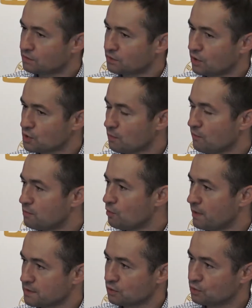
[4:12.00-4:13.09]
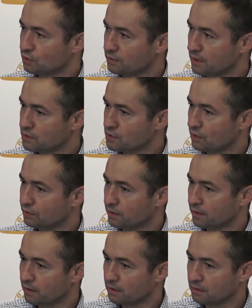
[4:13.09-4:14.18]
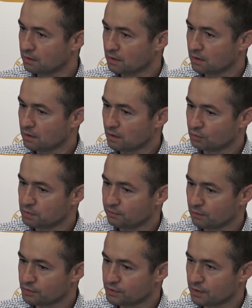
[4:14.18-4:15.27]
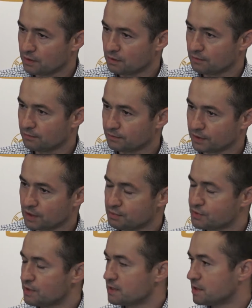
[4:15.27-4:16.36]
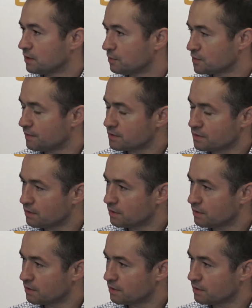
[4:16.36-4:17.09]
Te rozmowy były bardzo trudne, czy one odbywały się w takiej przyjaznej atmosferze?